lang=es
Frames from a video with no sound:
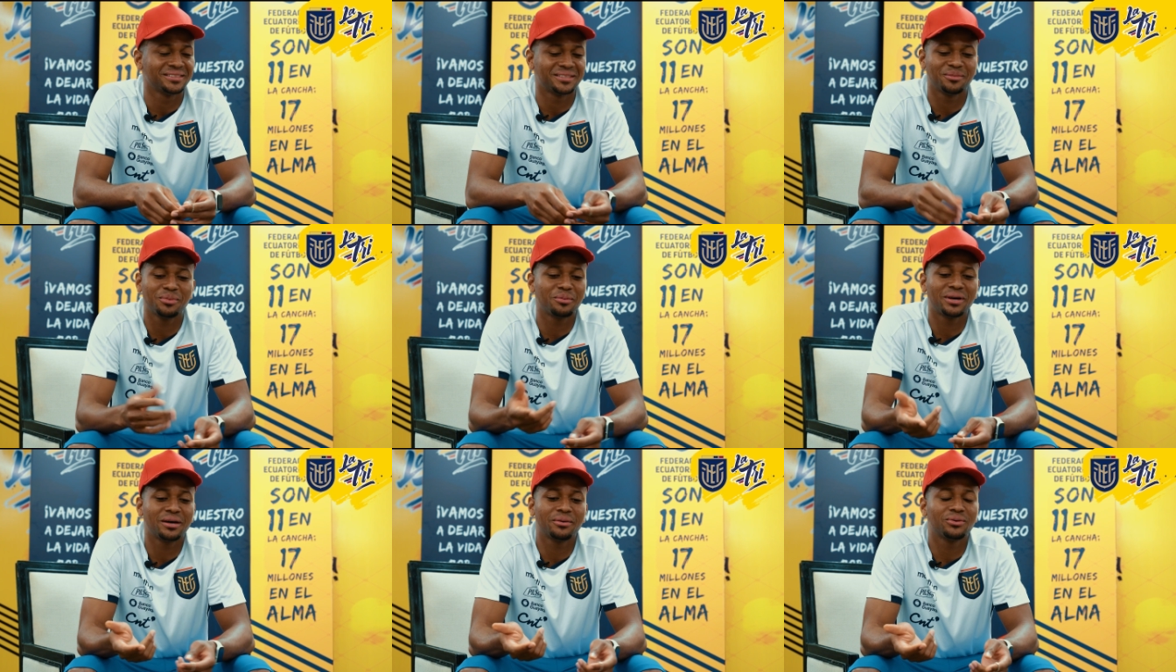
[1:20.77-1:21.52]
Siempre
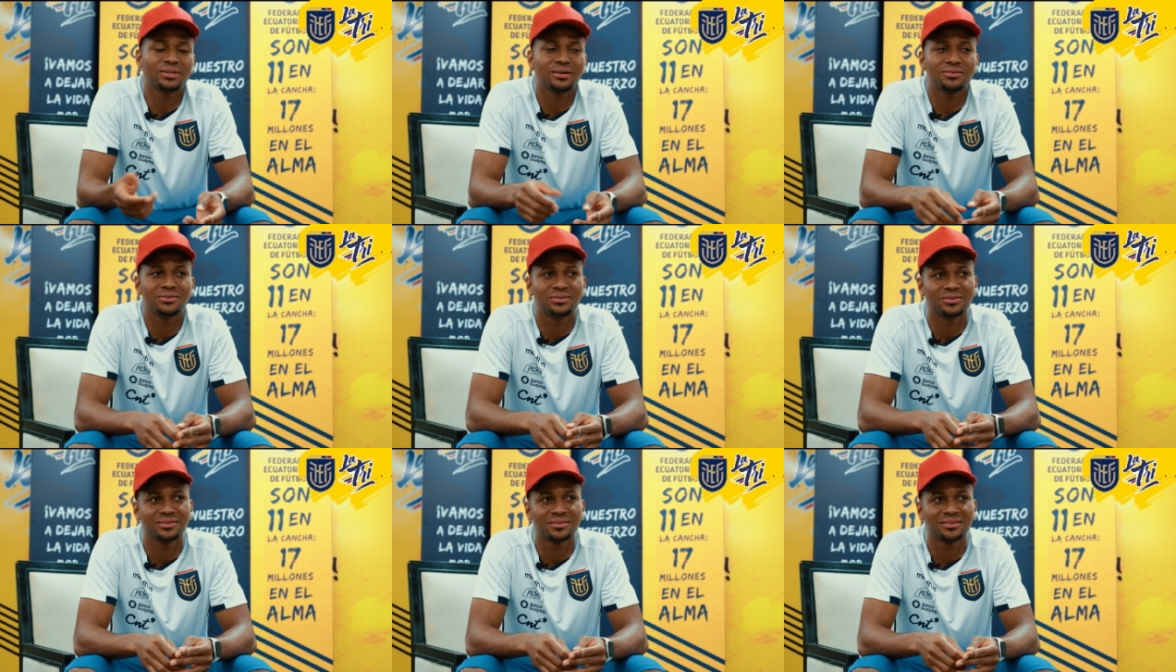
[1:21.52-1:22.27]
van a haber
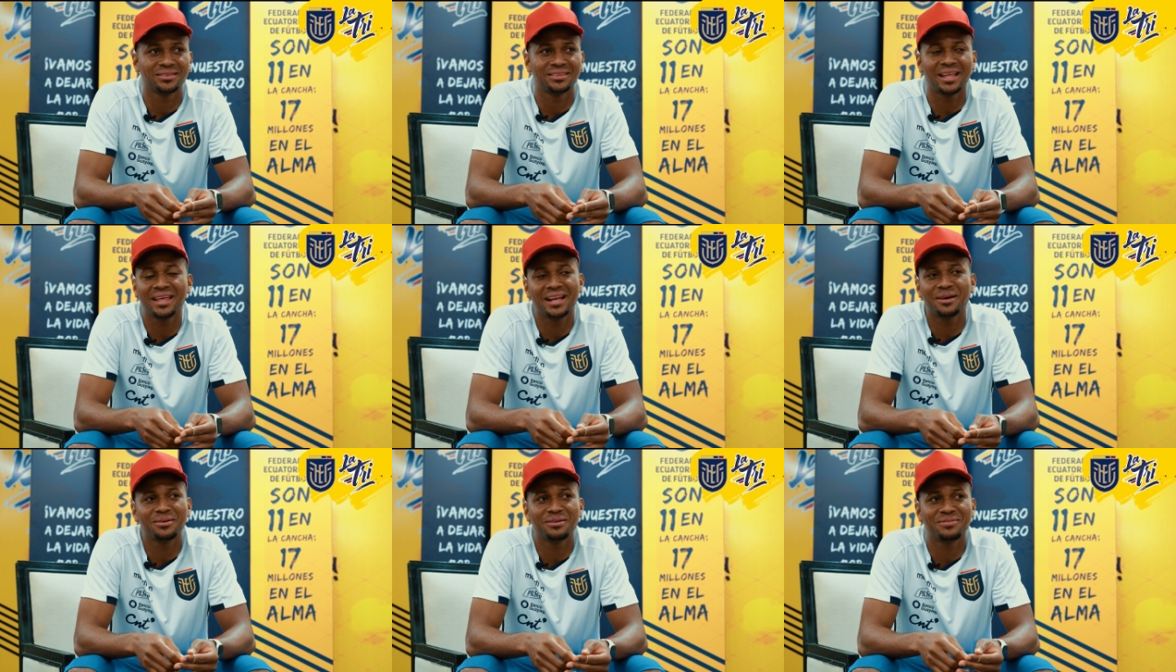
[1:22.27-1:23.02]
obstáculos. Nada
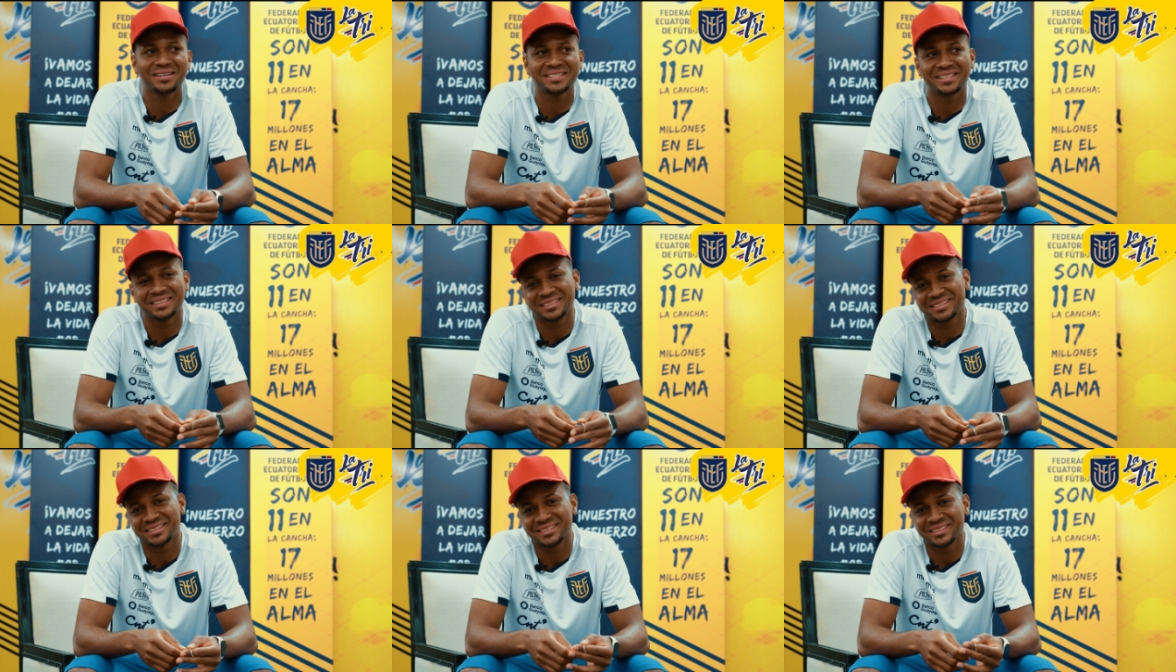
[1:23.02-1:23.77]
en la vida es fácil.
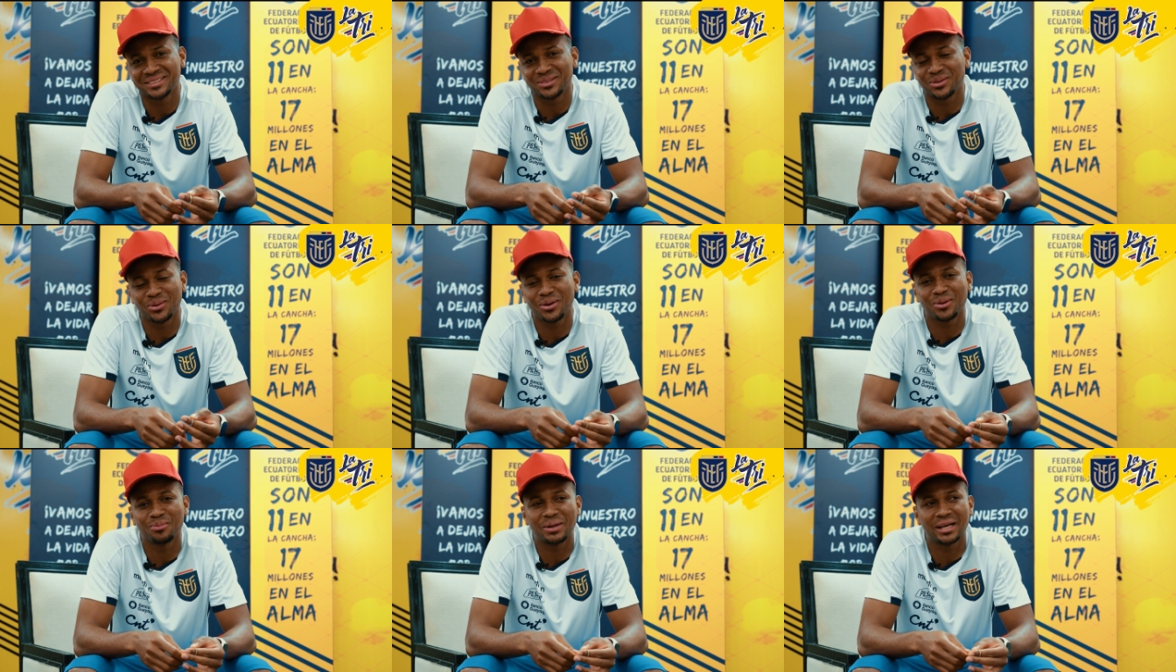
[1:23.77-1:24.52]
Todo
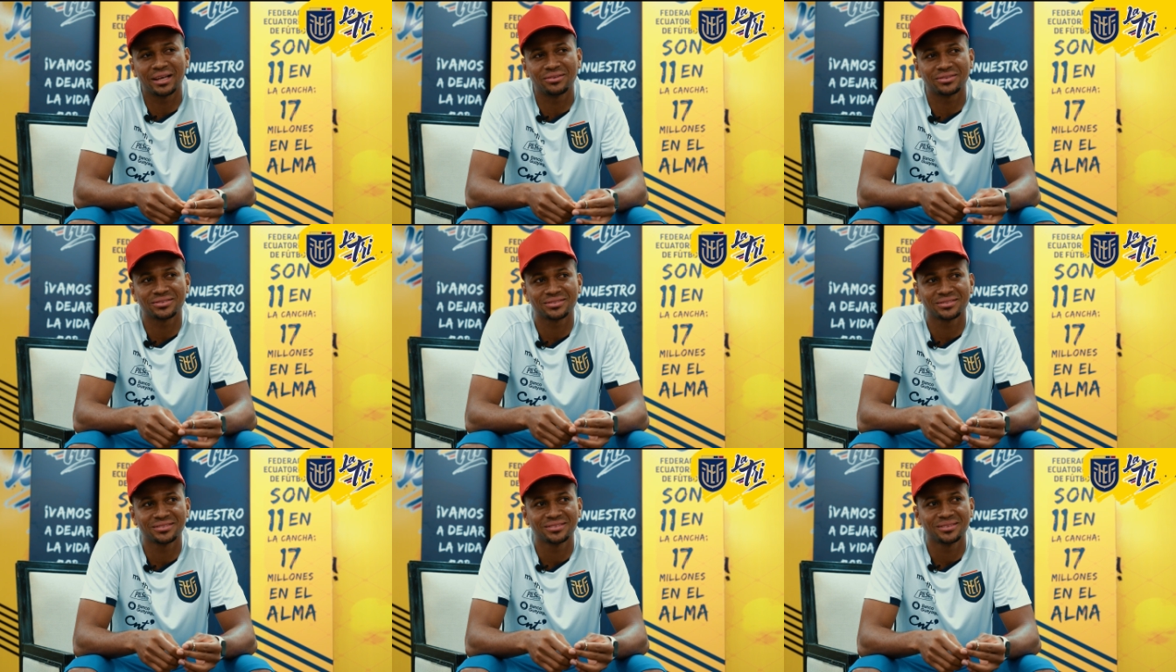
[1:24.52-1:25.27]
es complicado.
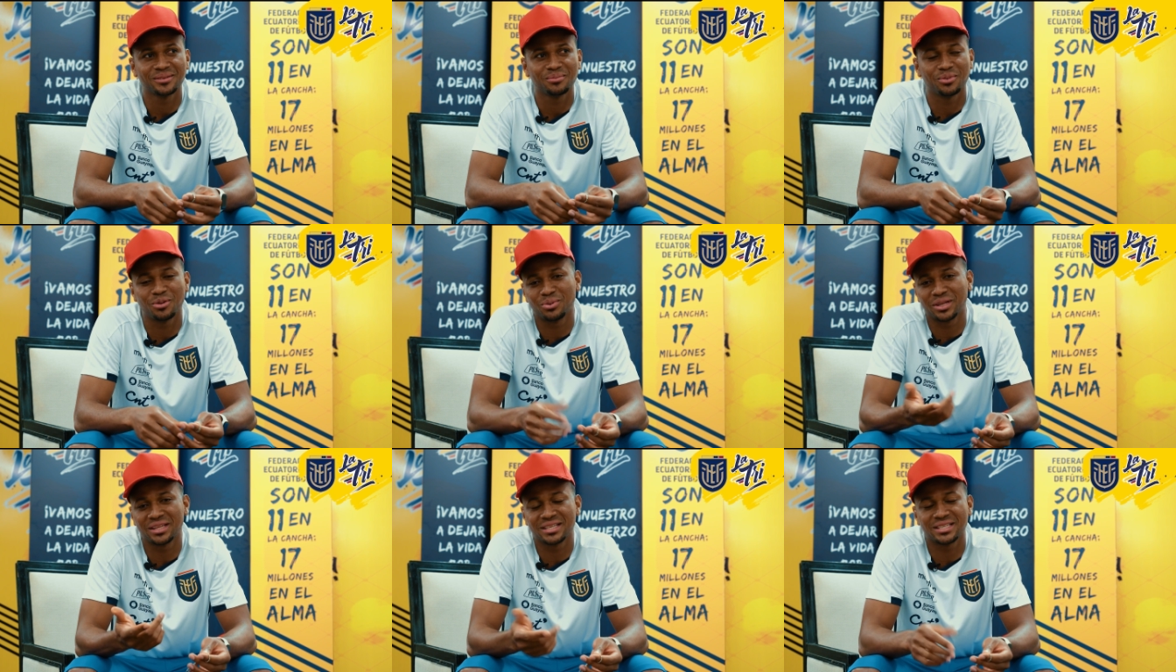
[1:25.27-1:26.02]
lo
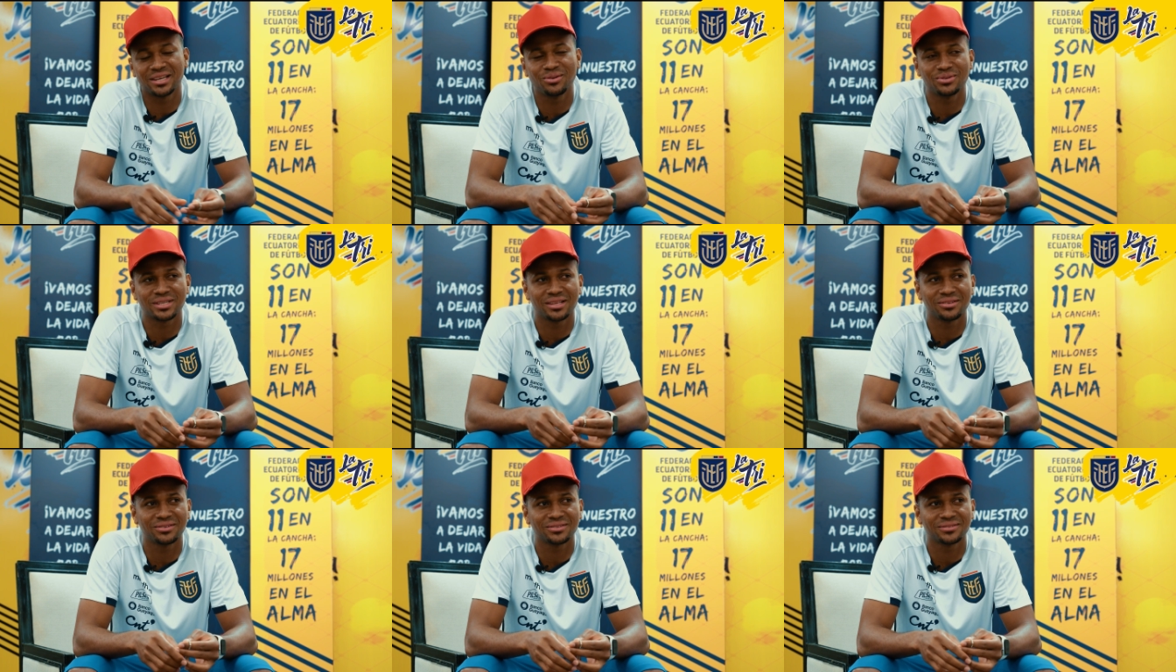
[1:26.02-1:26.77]
importante es seguir
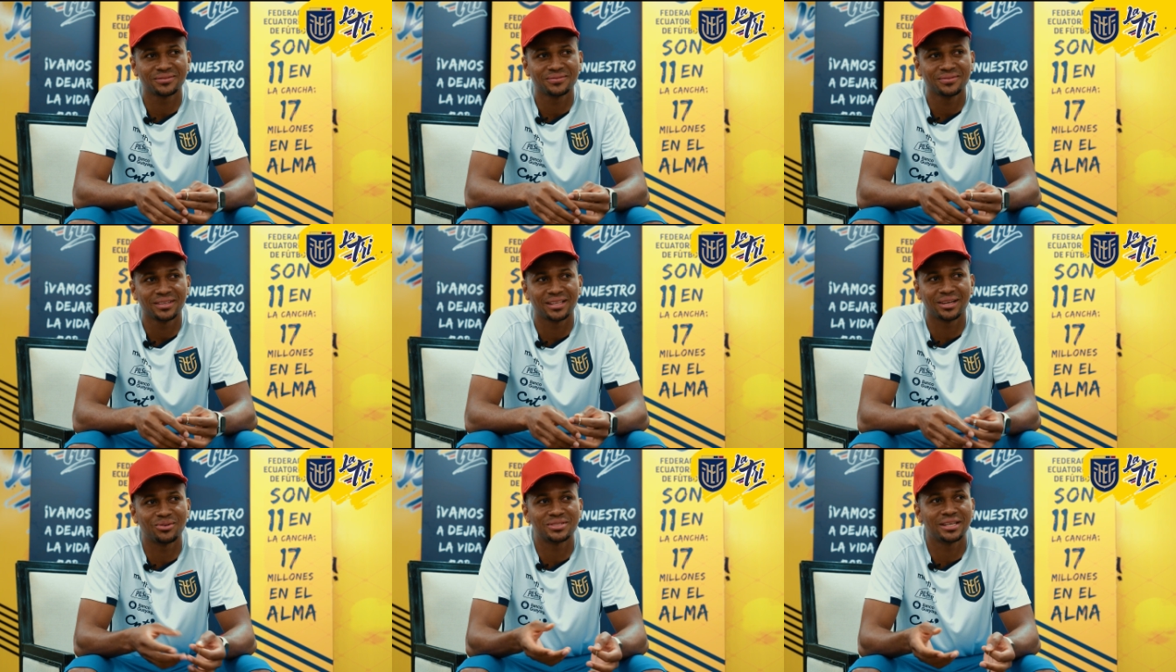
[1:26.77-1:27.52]
luchando
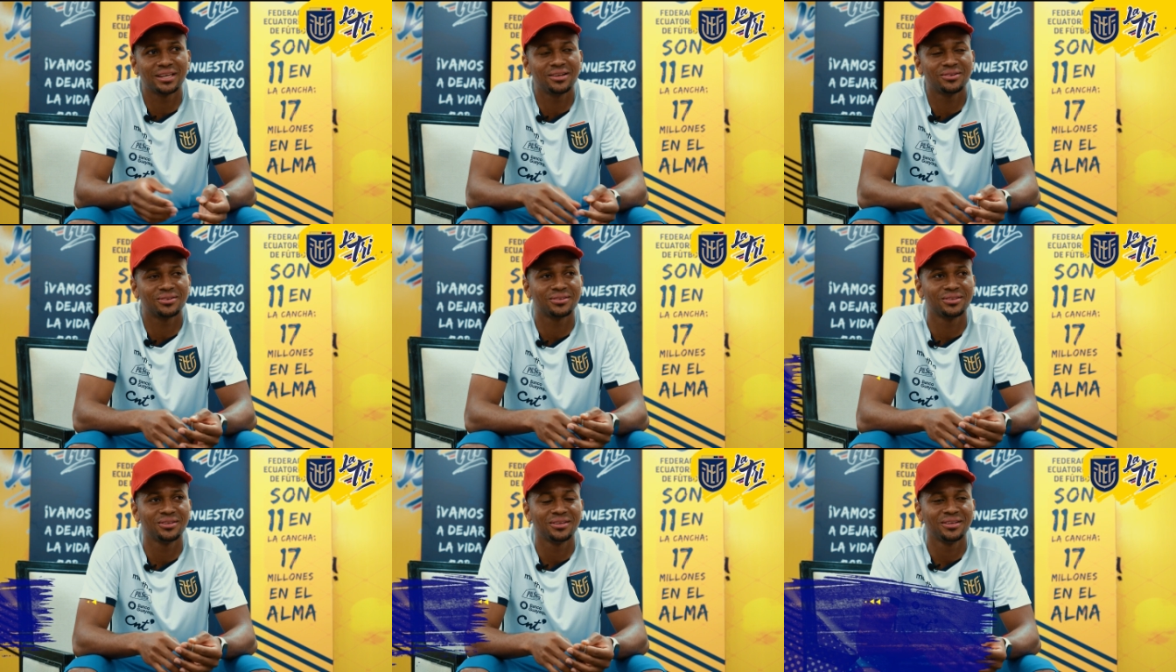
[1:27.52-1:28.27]
hasta conseguirlo.
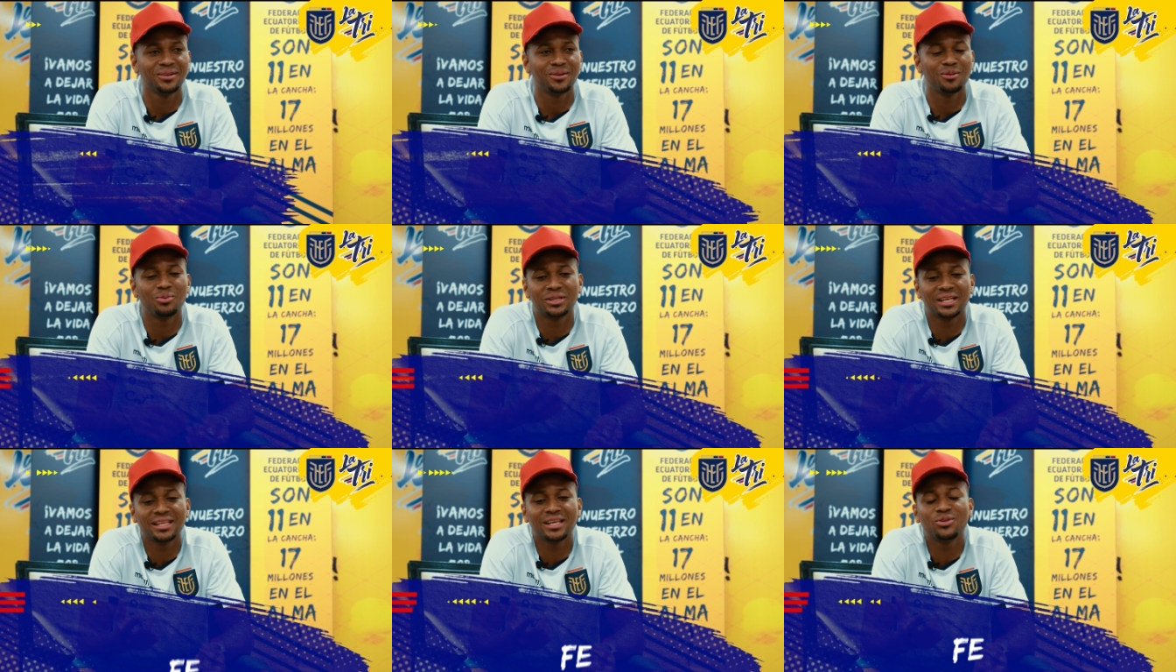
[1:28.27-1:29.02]
Lo
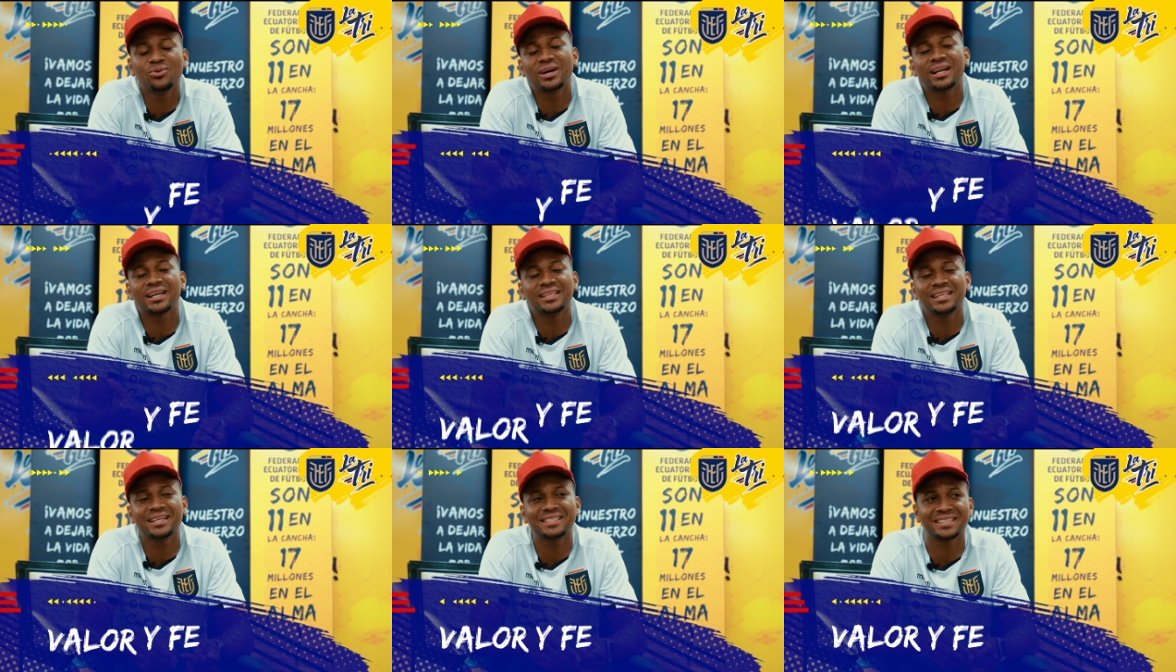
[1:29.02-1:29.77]
importante es nunca
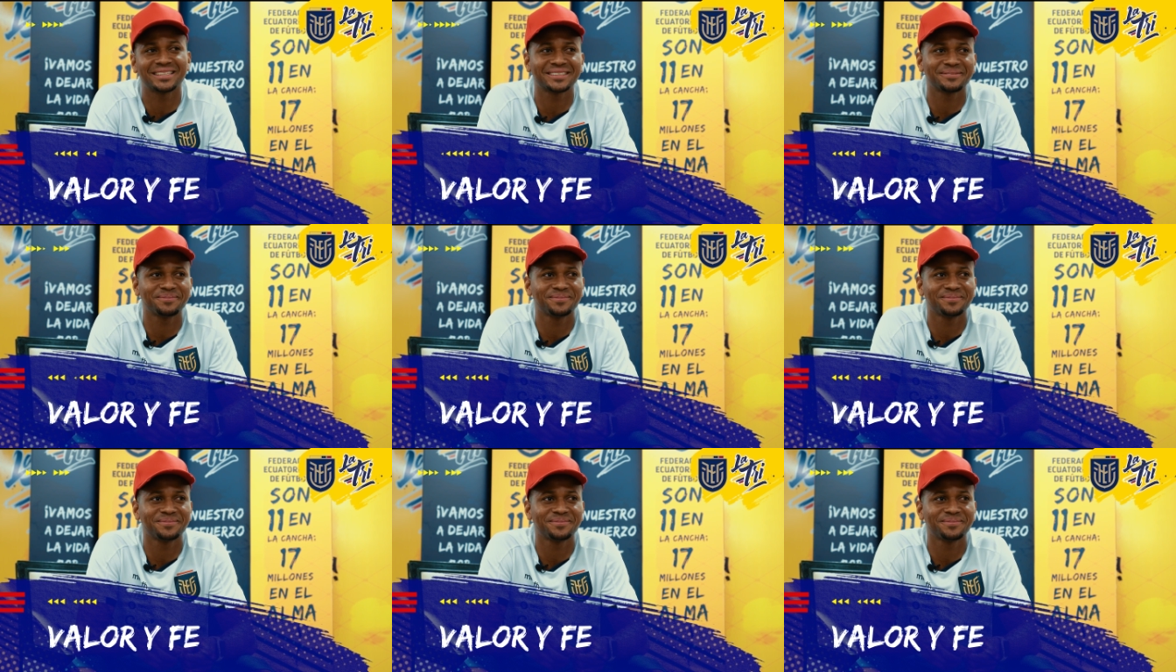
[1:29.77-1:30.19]
rendirse